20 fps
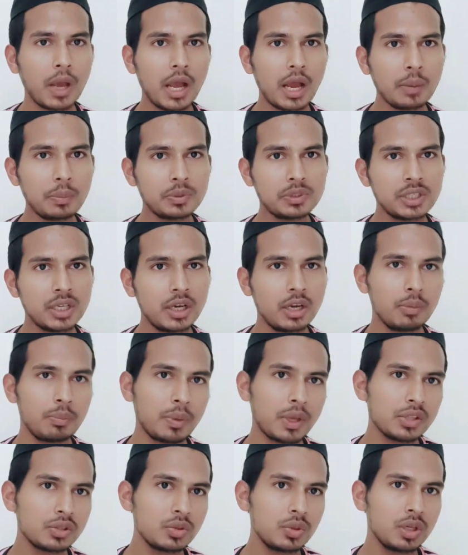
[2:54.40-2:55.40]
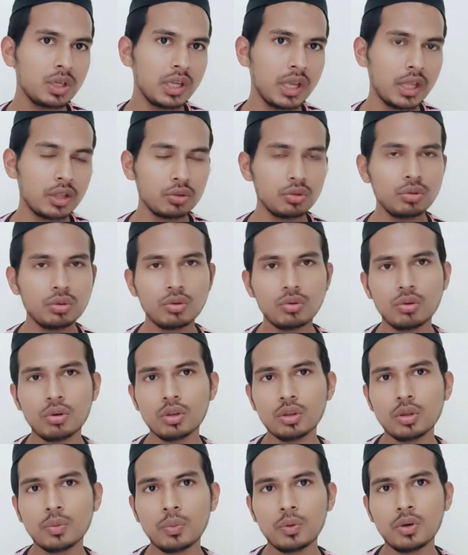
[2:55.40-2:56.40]
আপসারে পাসওয়ার্ড এতটুকু
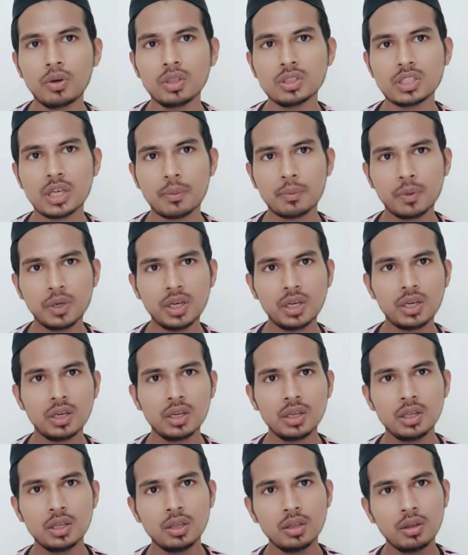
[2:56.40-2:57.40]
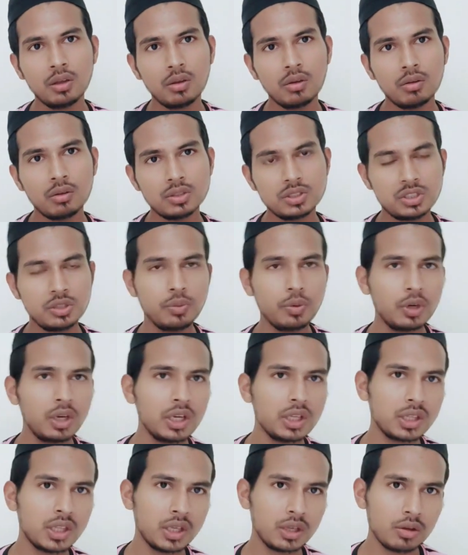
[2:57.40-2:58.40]
গুরুত্বপূর্ণ যে আপনার
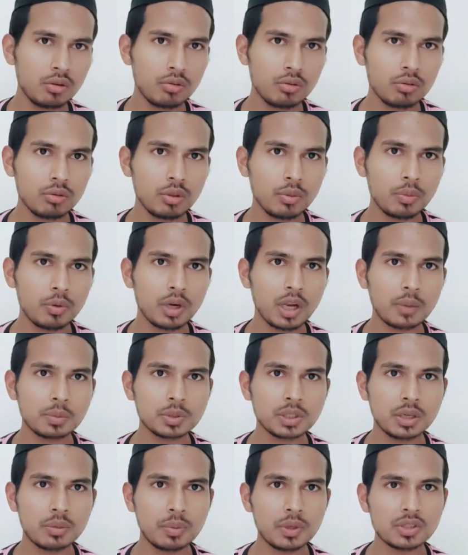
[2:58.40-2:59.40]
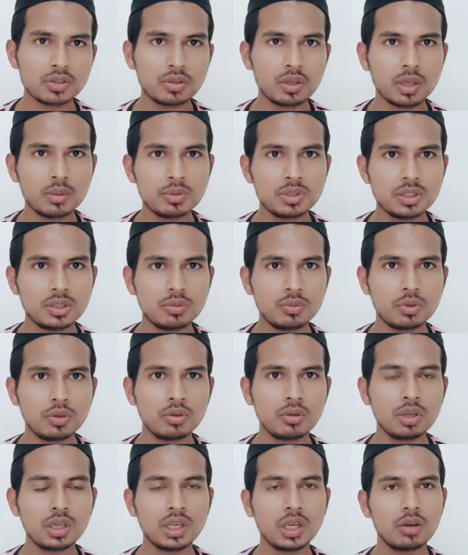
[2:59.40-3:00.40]
জীবনের থেকে গুরুত্বপূর্ণ আপসার পাসওয়ার্ড আমি যেটি মনে
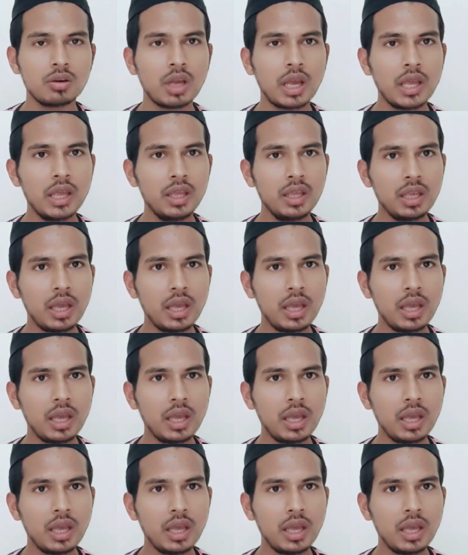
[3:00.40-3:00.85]
করি কারণ এই